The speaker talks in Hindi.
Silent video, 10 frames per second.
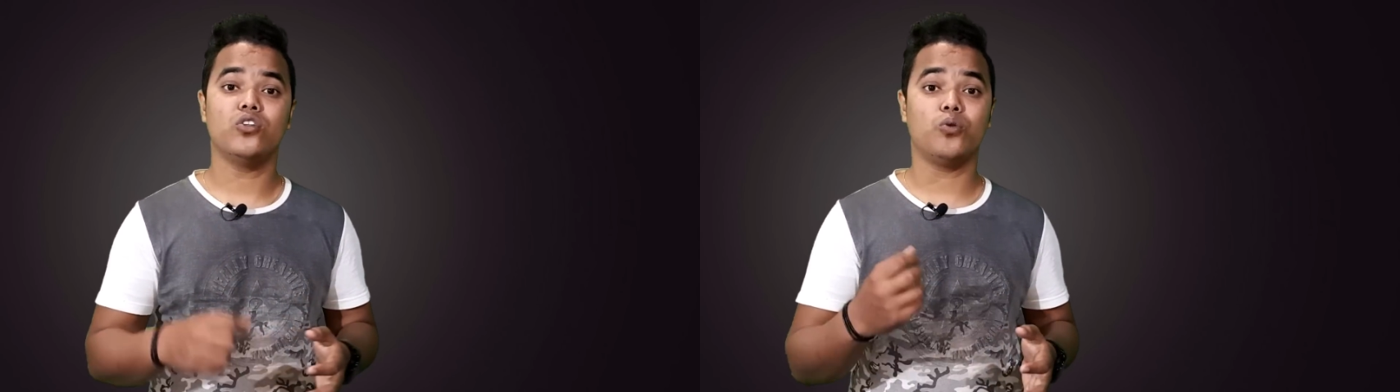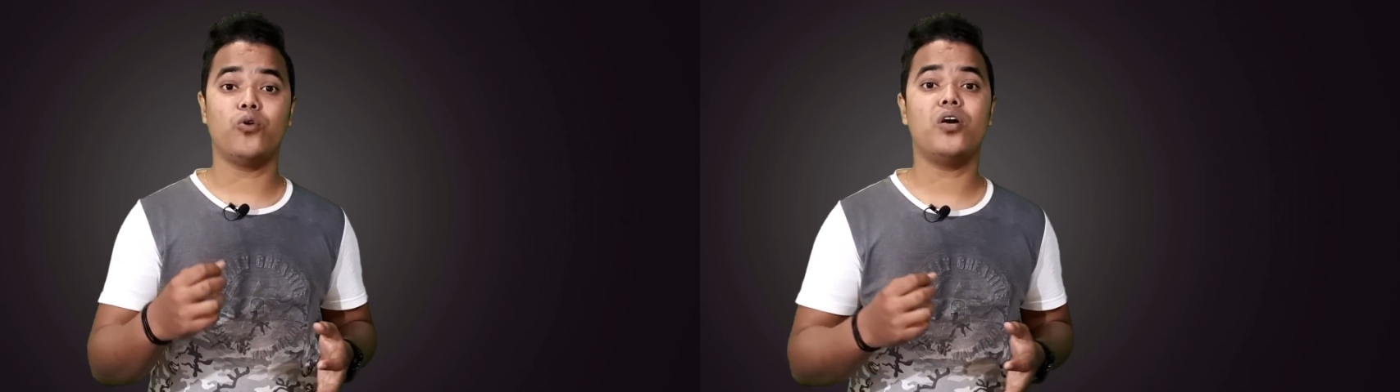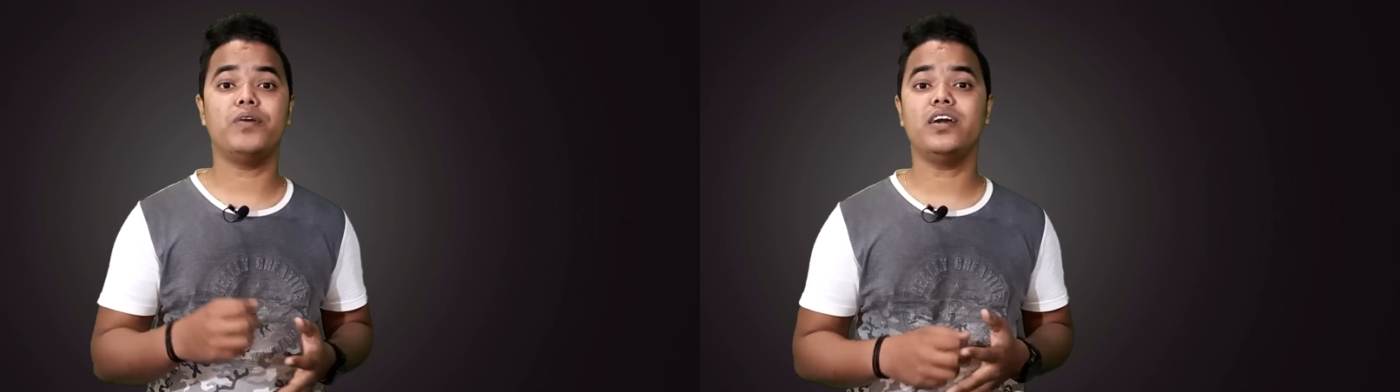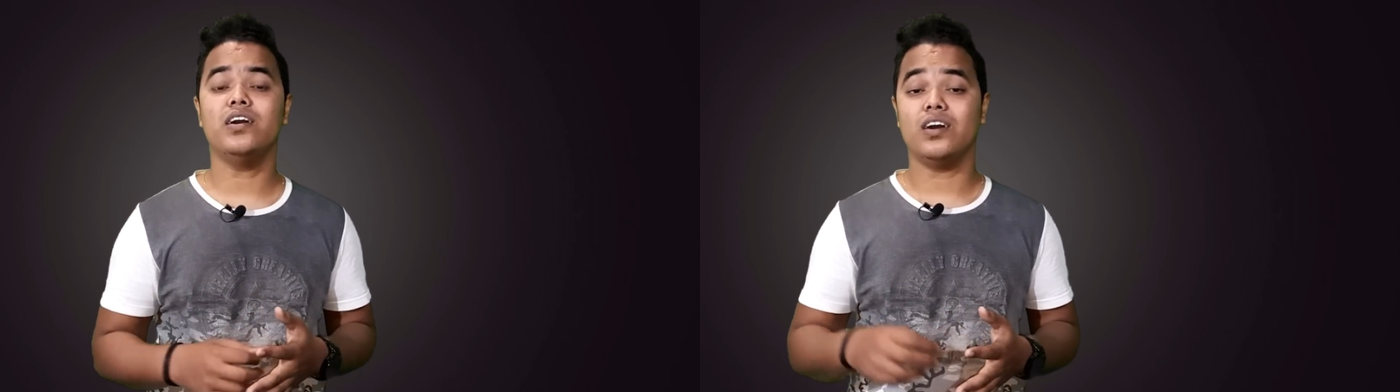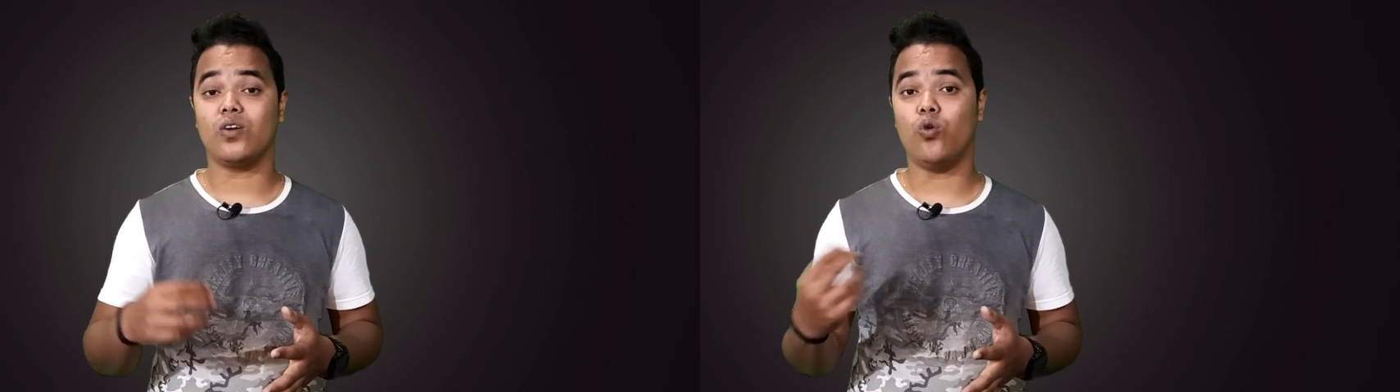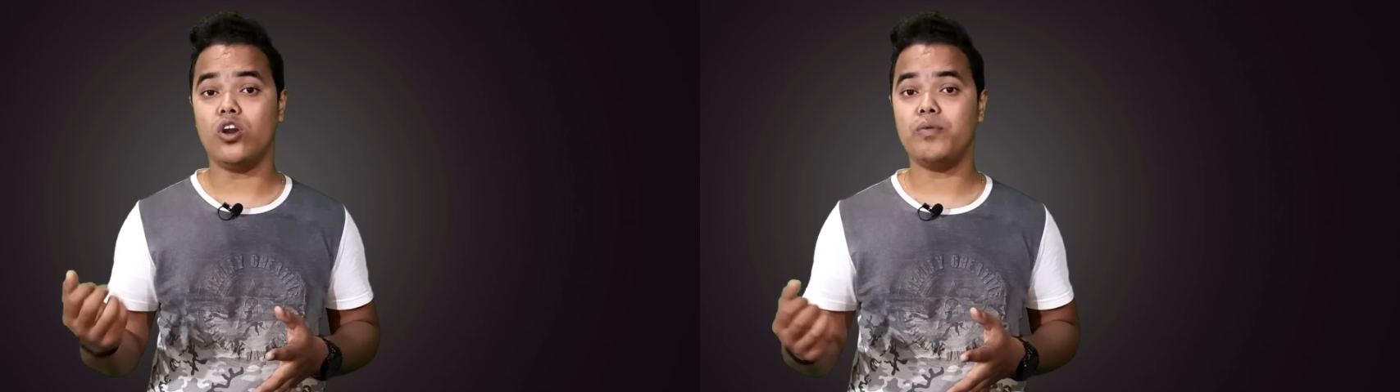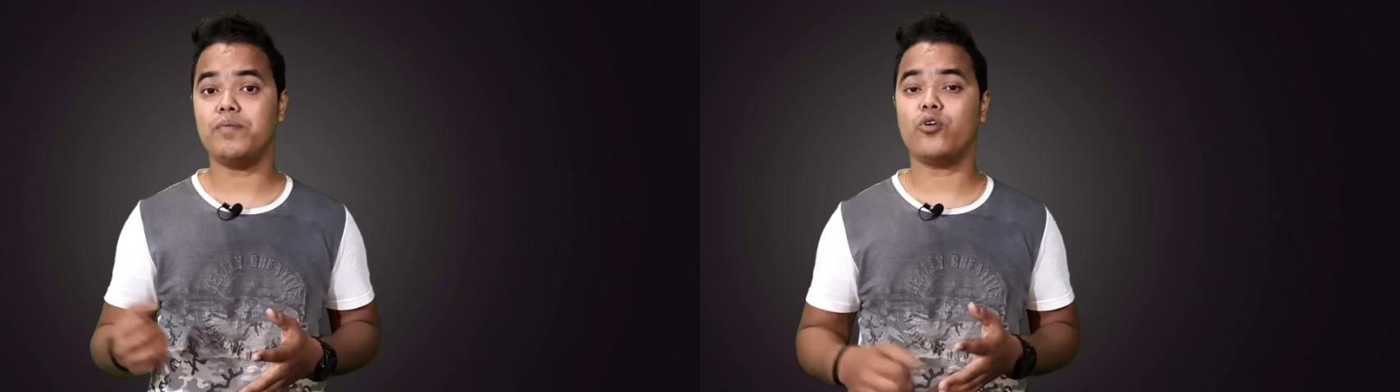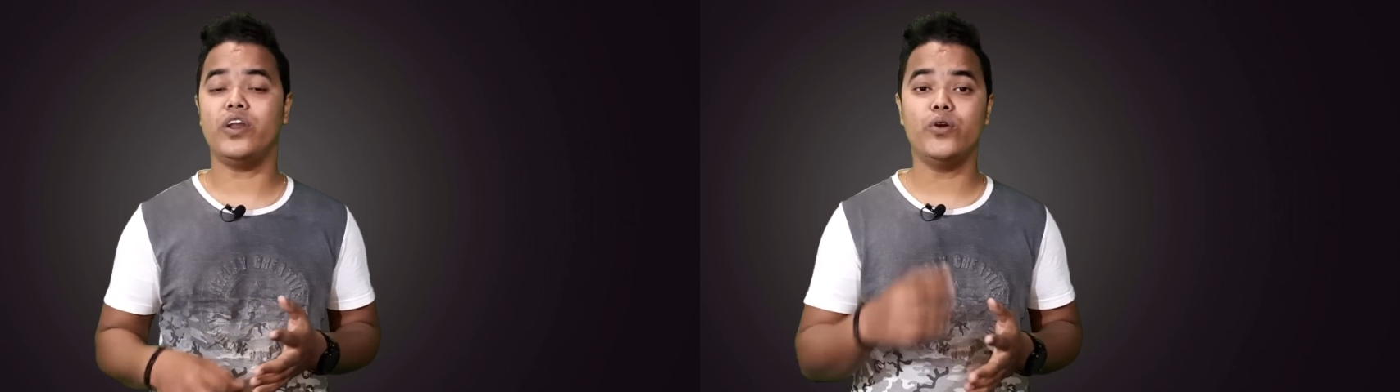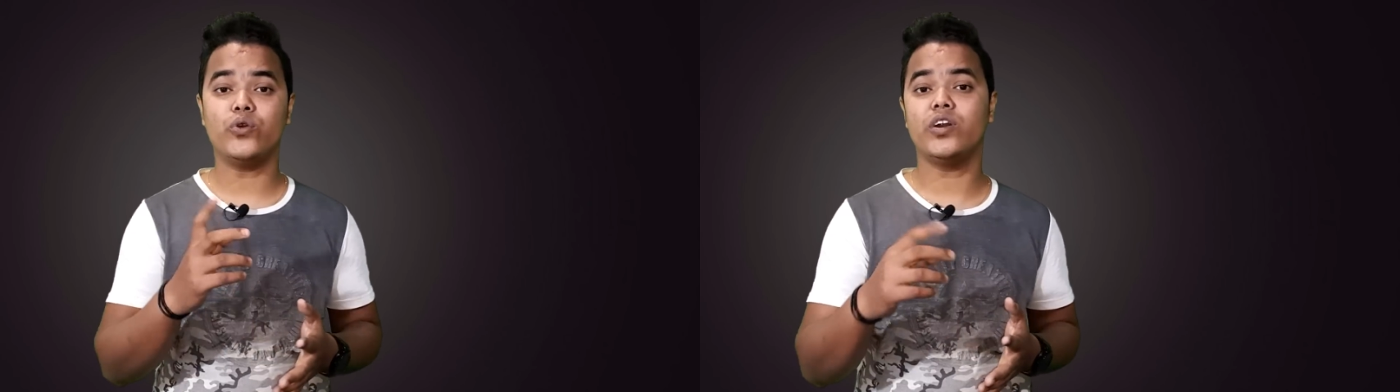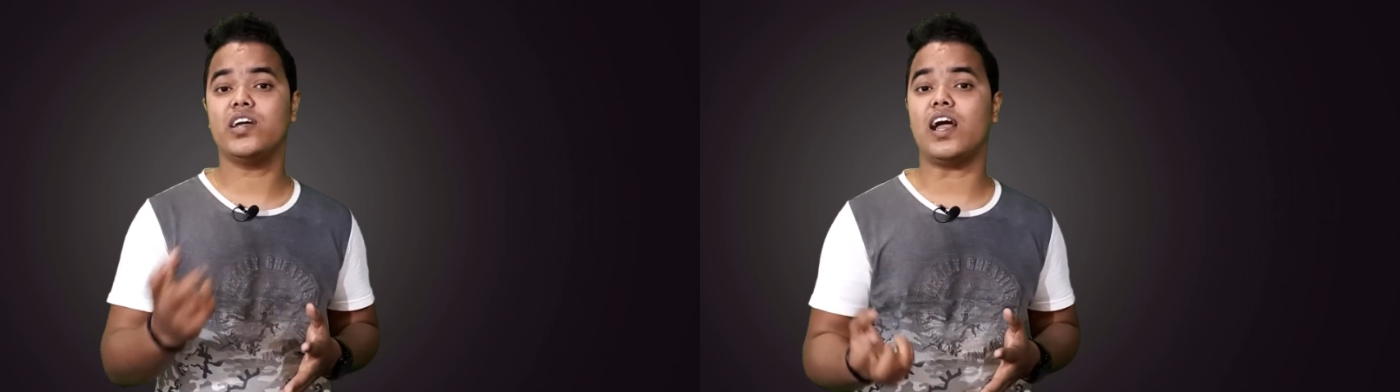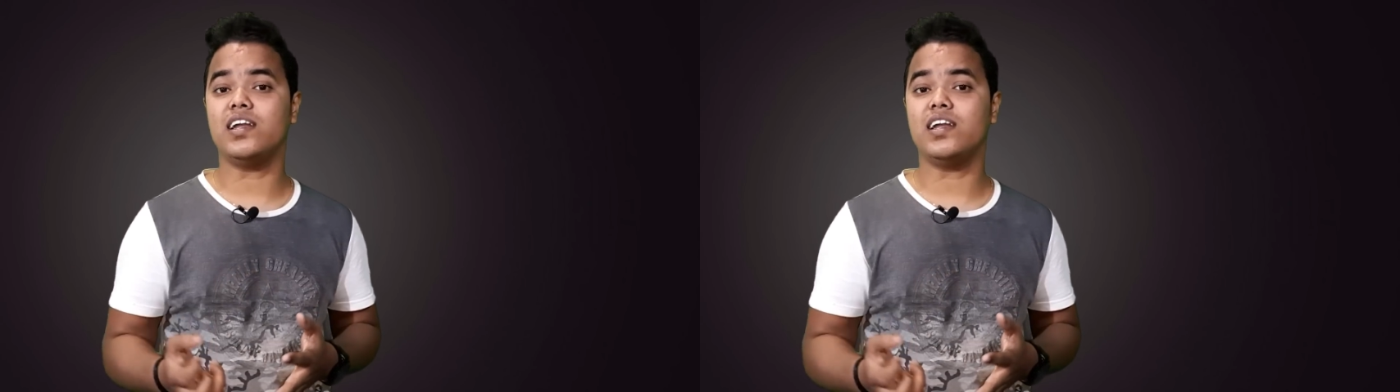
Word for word: तो वो अभी गोल्ड में आपको न्यू ट्वेंटी